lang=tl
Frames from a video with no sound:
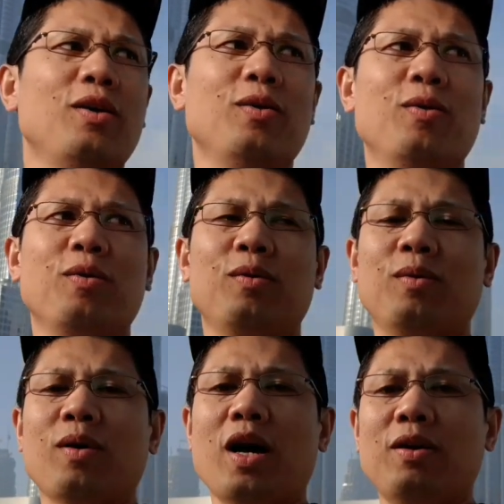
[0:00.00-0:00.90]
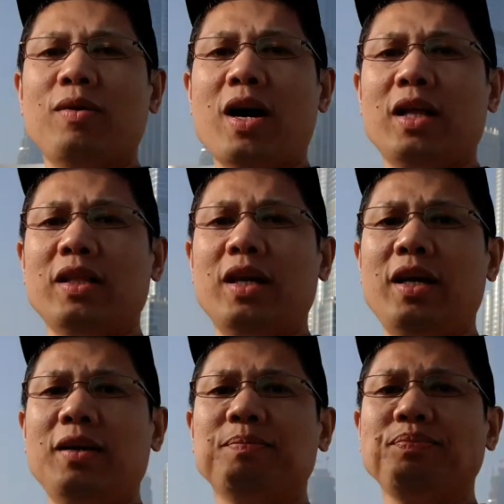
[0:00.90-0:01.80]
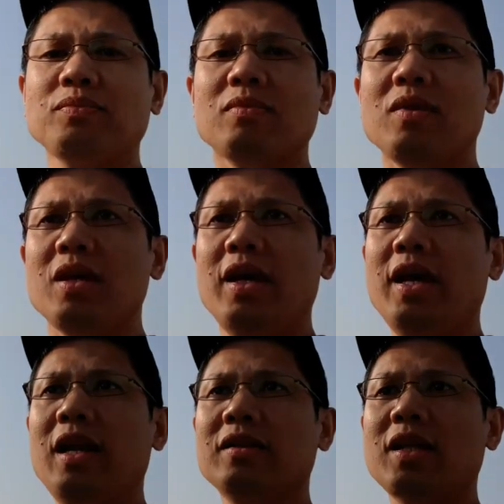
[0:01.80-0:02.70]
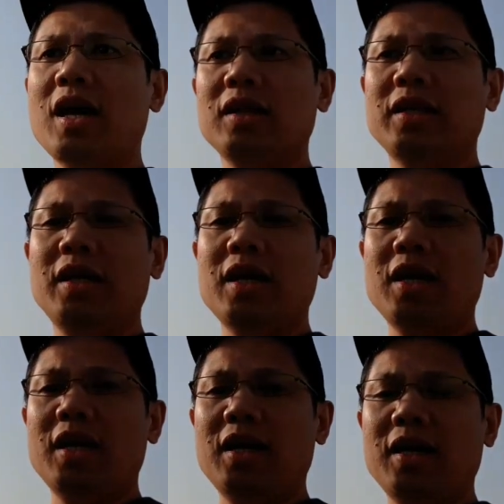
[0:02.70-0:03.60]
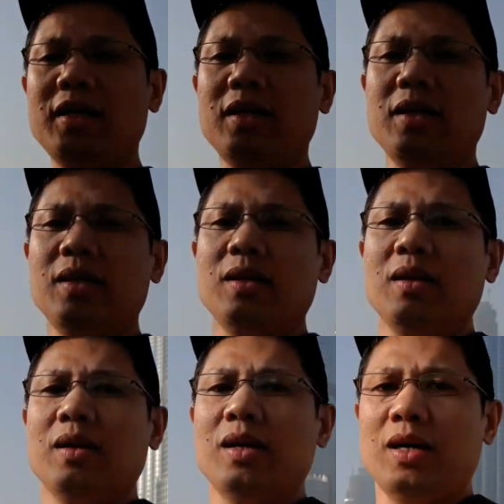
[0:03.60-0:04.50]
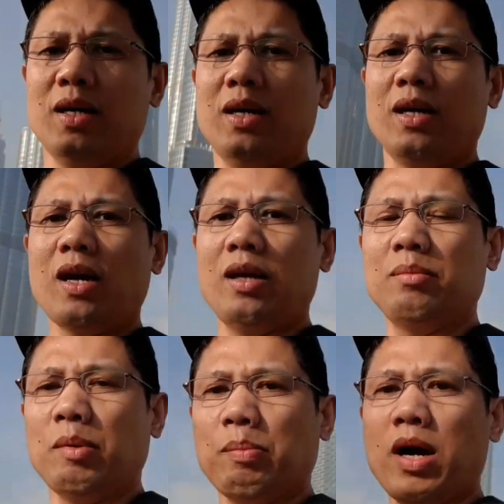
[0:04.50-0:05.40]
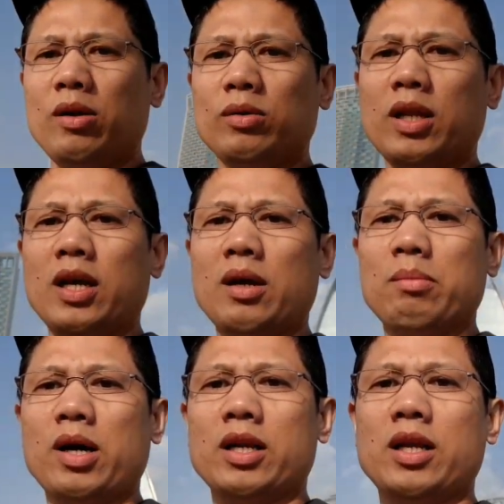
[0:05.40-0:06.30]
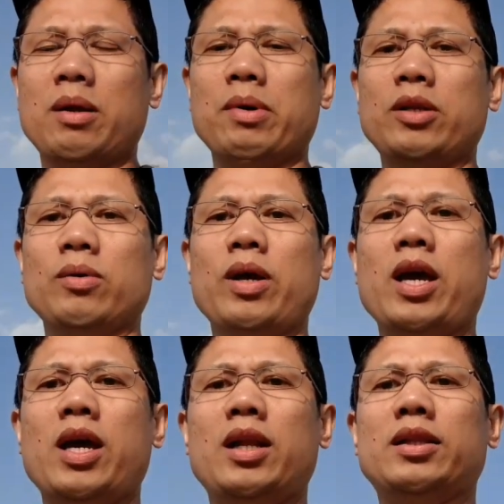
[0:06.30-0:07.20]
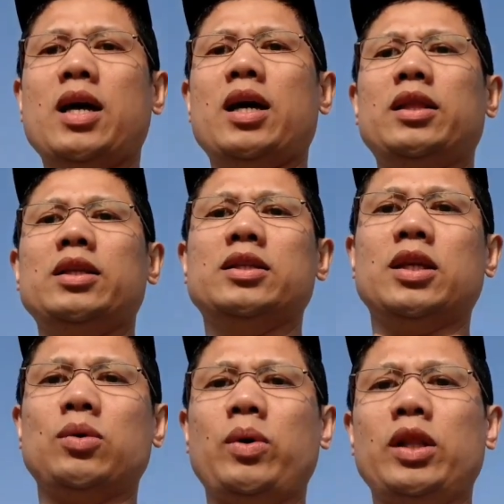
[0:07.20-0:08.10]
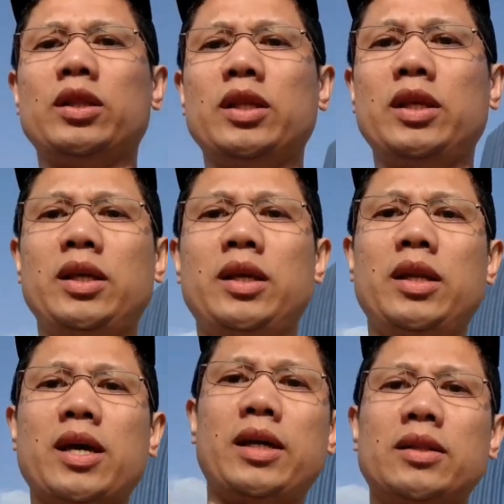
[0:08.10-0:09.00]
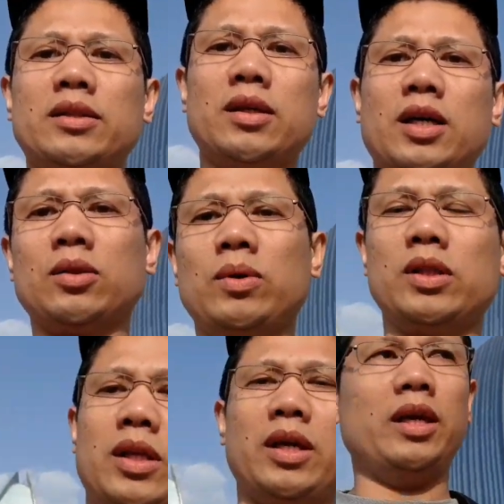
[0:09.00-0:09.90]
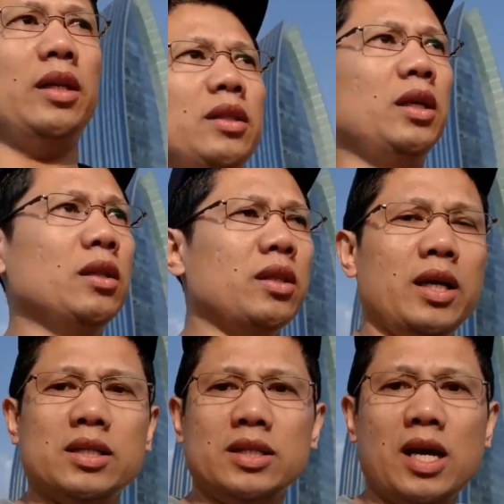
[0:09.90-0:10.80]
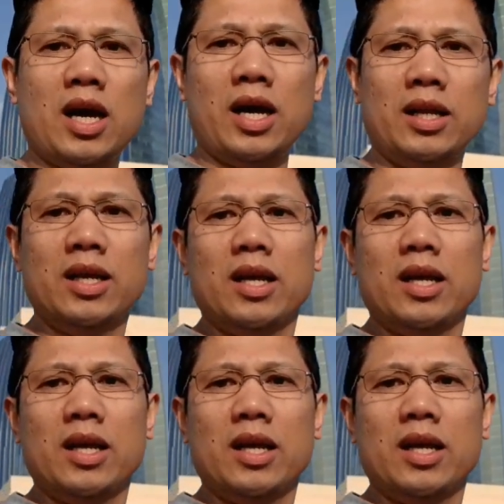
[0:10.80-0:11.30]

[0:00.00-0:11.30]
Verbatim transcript: yung ano natin, health natin na uh, kahit papano talagang maganda naman yung health natin sa 29 uh, 2018, thanks God.